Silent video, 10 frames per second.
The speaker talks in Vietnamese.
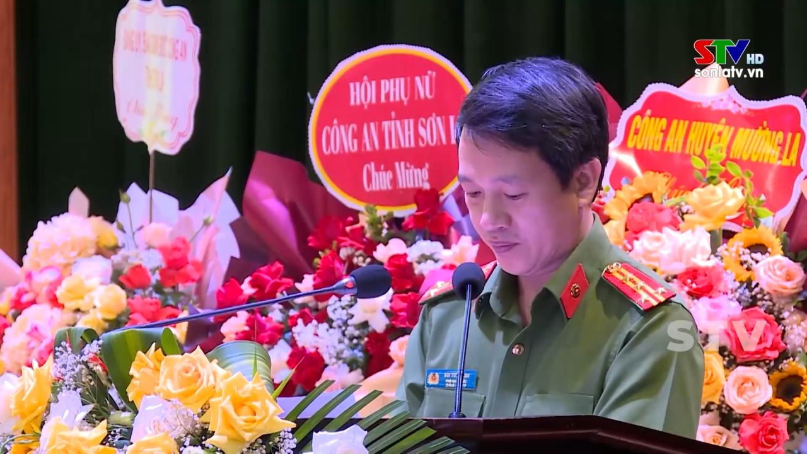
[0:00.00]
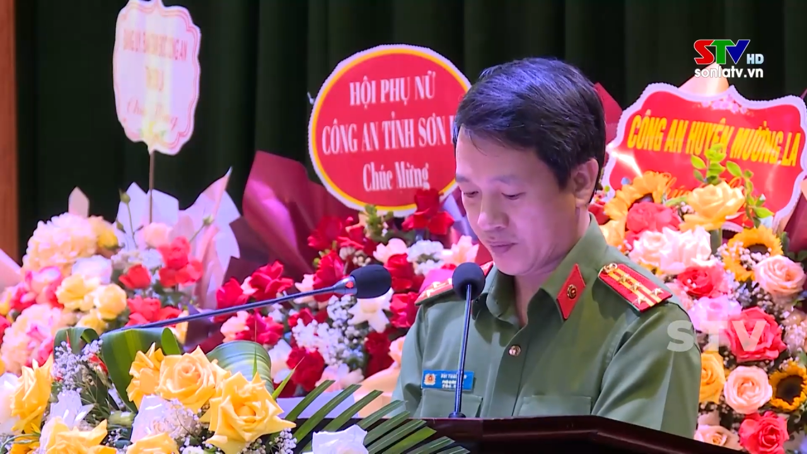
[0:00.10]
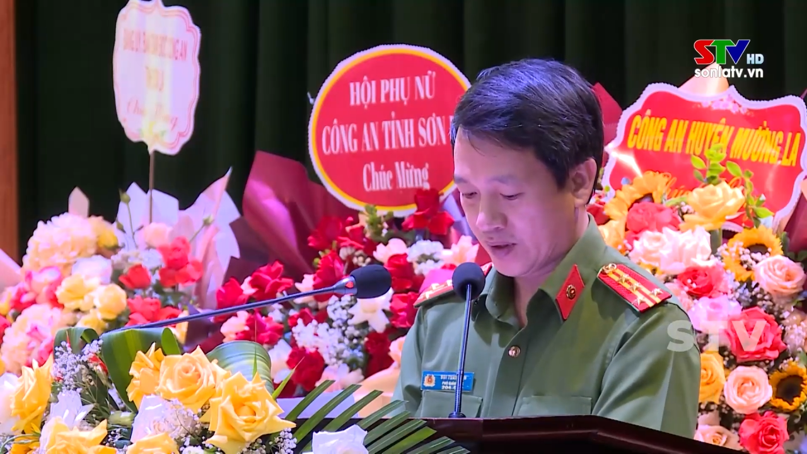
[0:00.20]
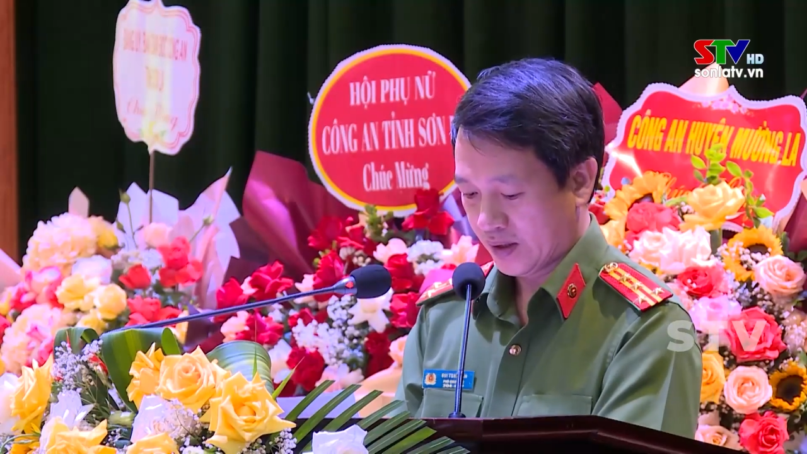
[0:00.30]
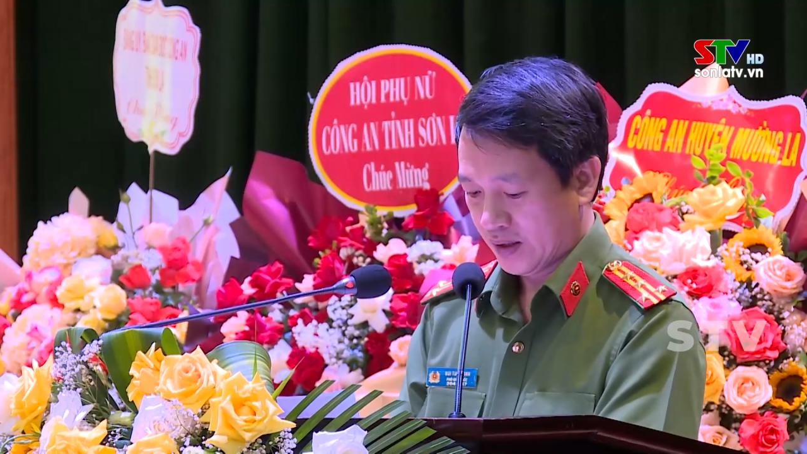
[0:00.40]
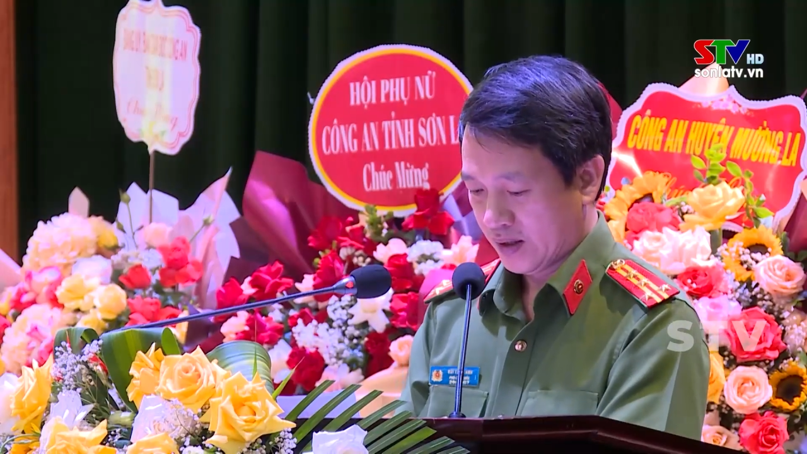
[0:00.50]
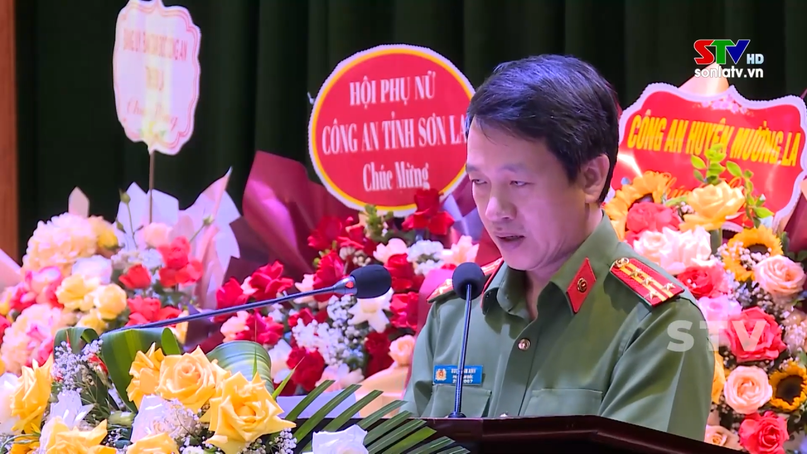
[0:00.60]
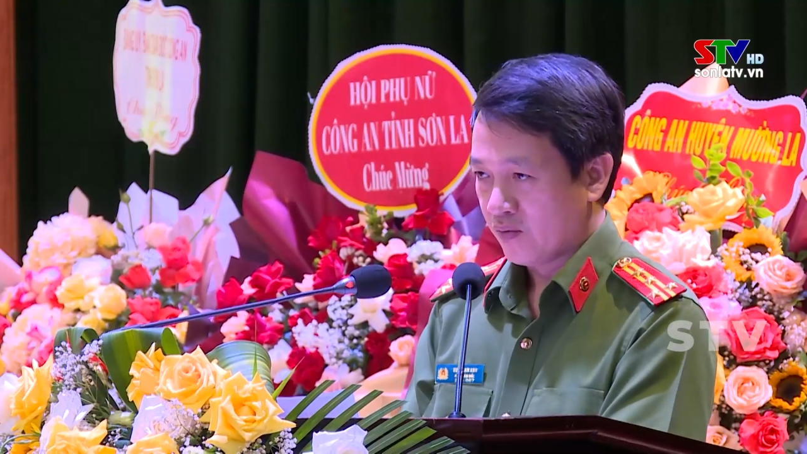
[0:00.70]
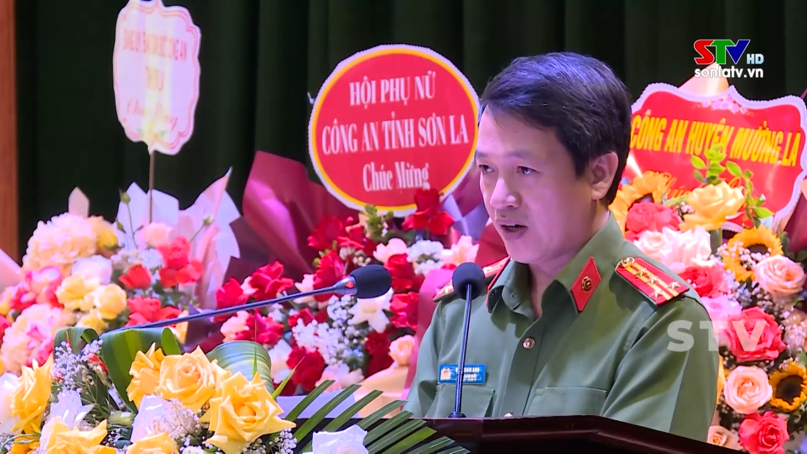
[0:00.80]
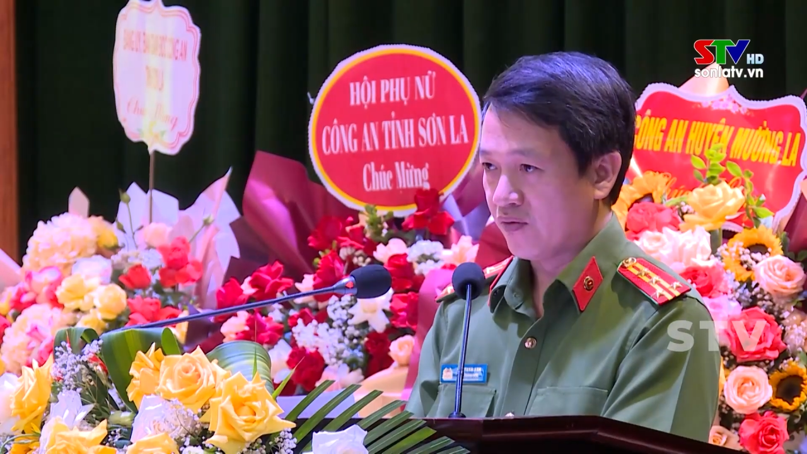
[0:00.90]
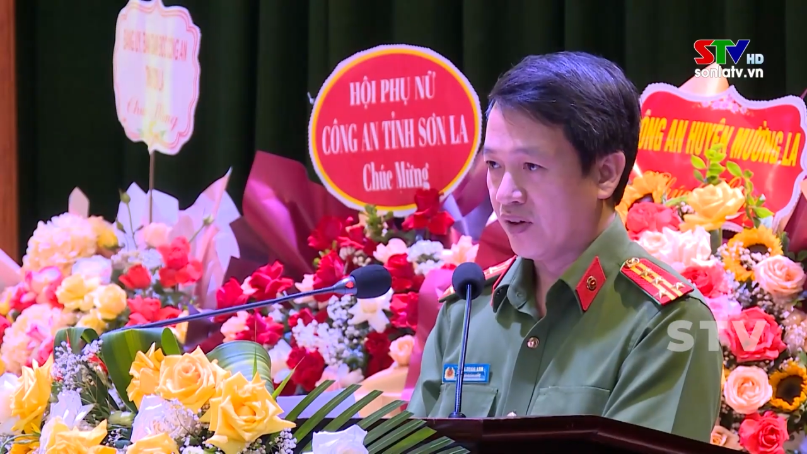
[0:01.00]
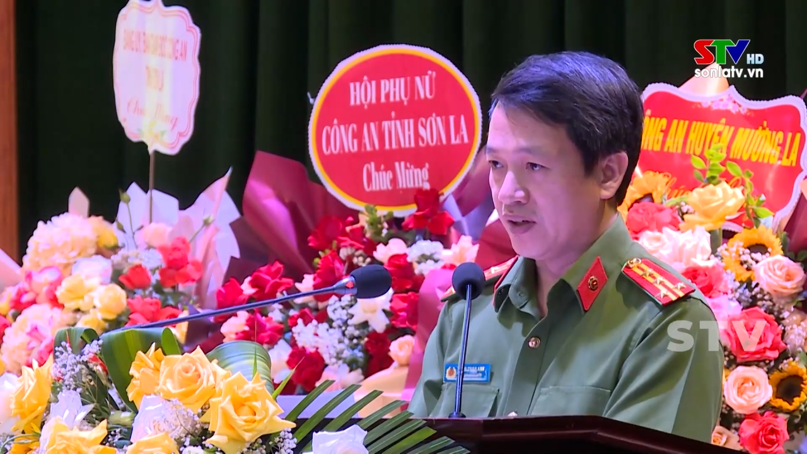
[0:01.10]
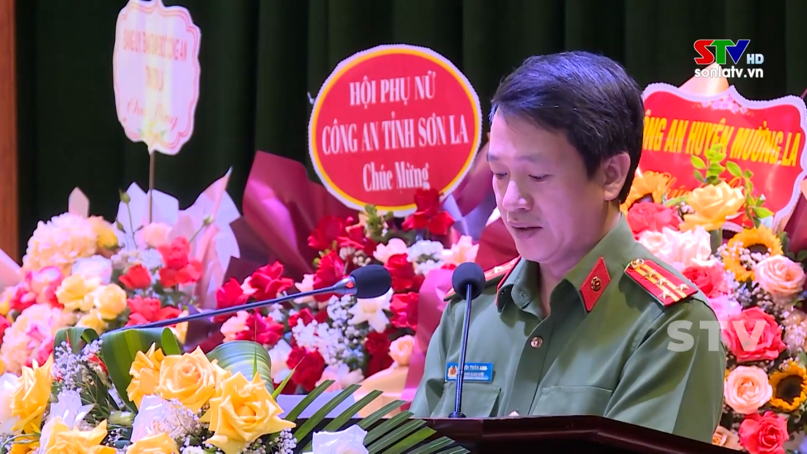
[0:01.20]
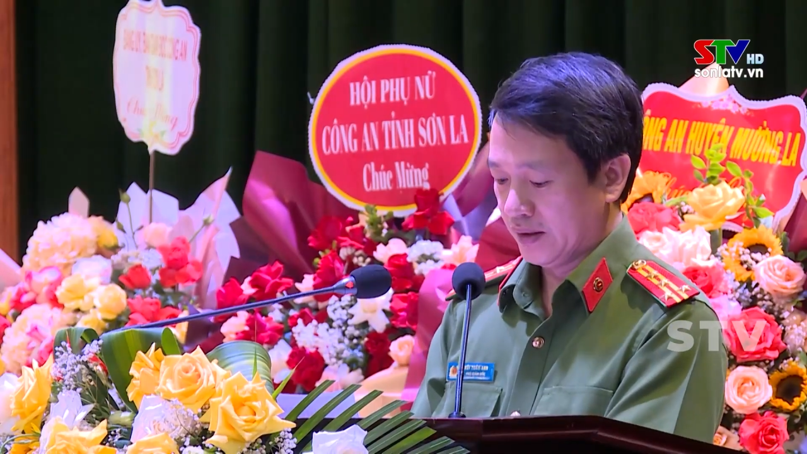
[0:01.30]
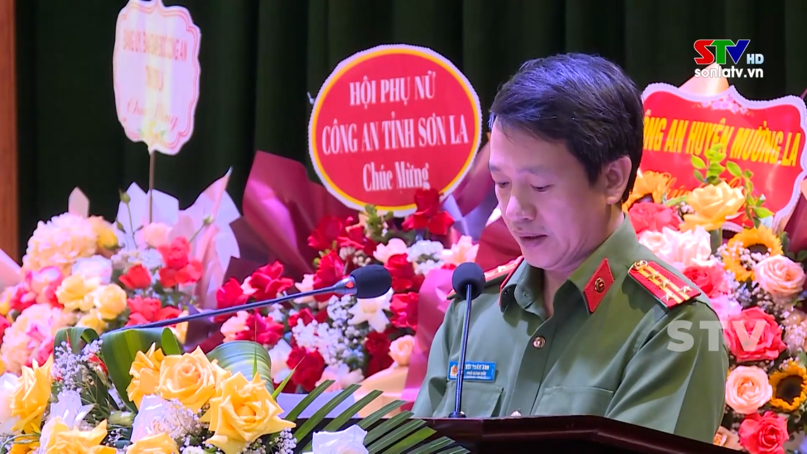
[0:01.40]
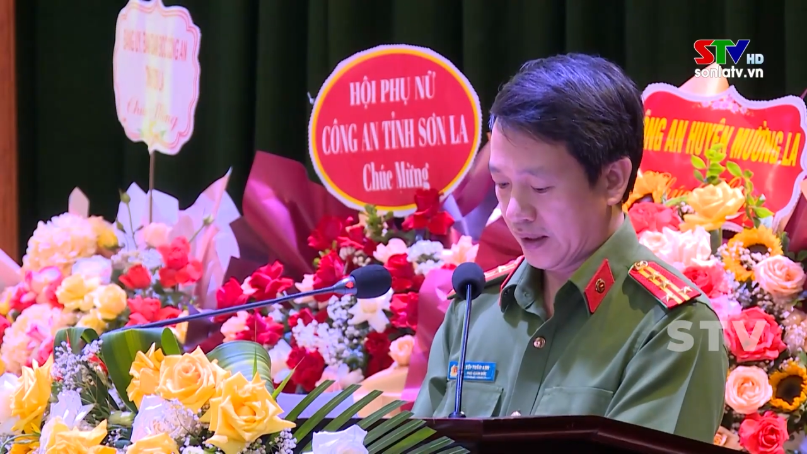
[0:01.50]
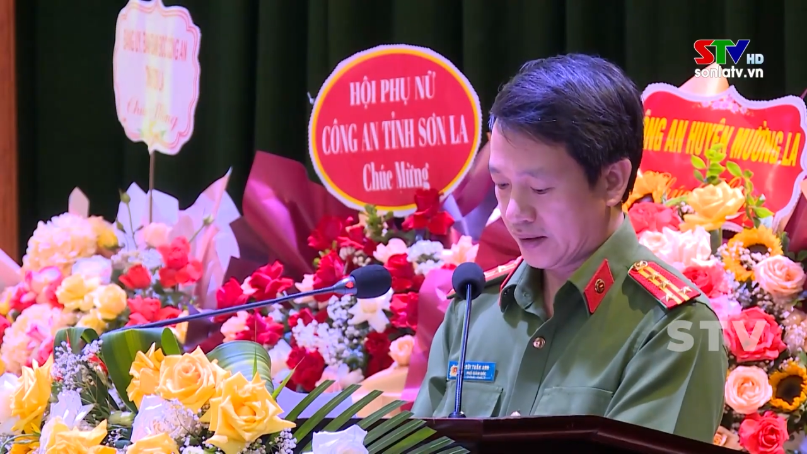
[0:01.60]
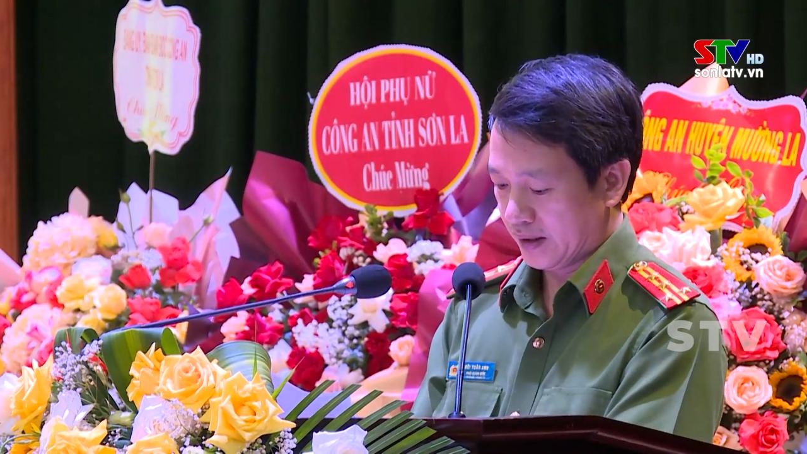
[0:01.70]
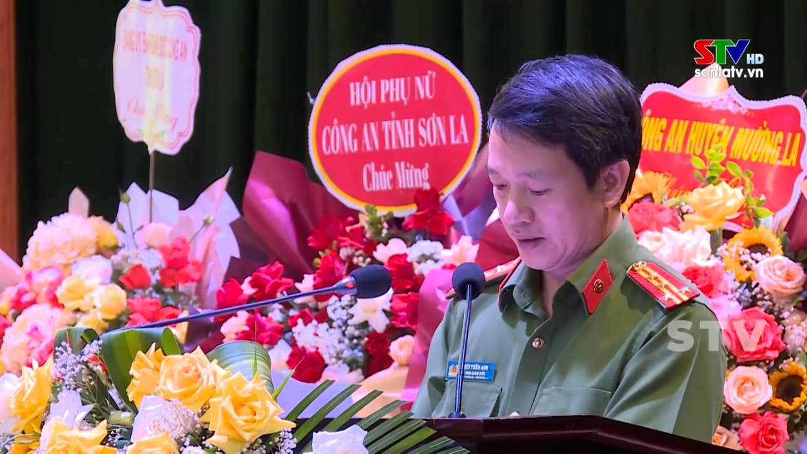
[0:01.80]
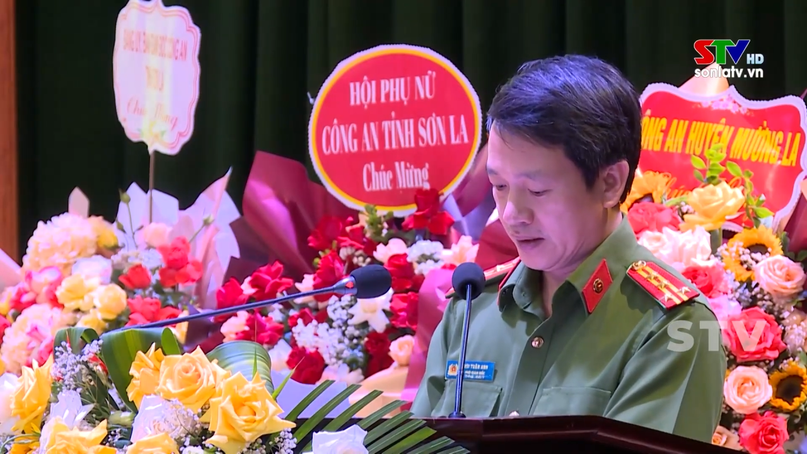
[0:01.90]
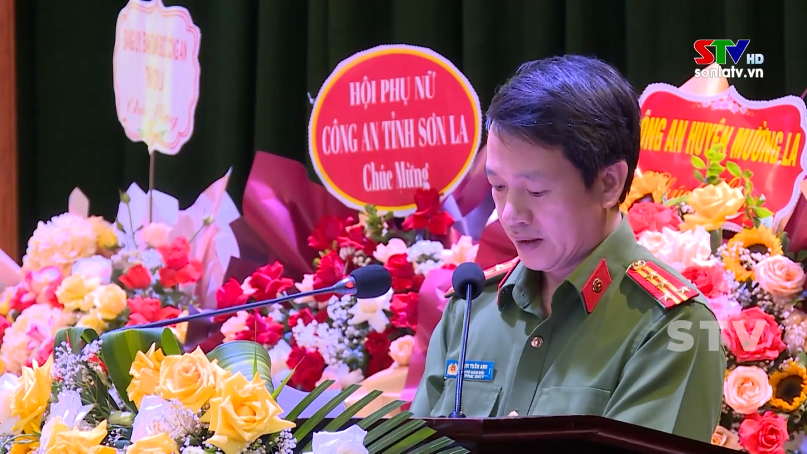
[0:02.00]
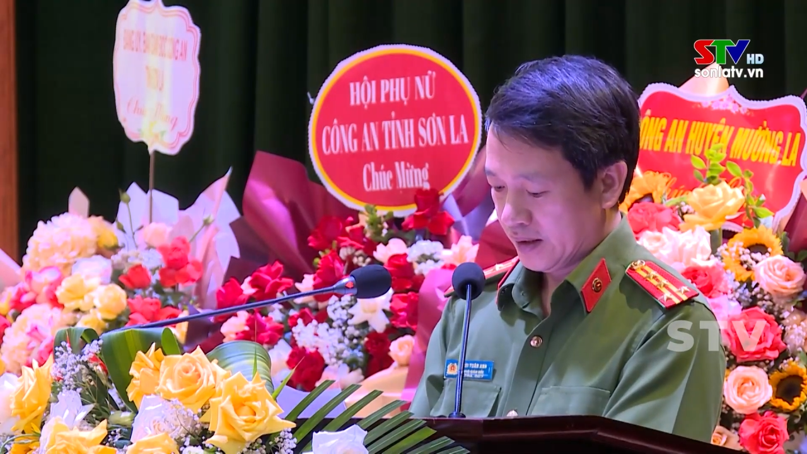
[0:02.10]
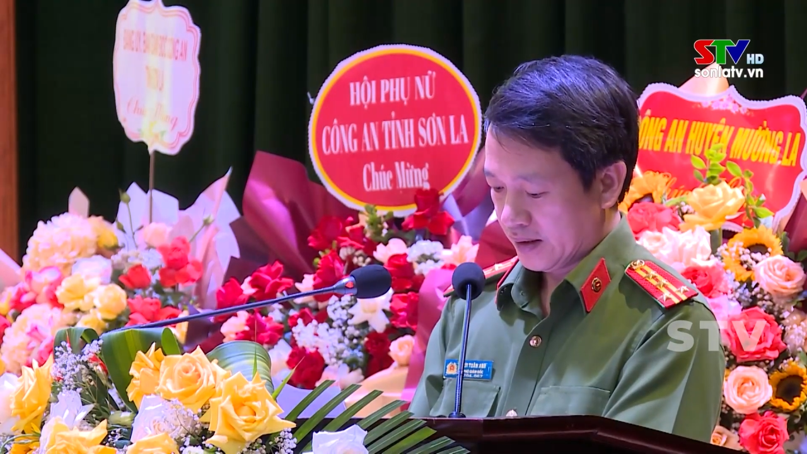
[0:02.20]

nhàn bào nên tiền ăn kinh tế. Bánh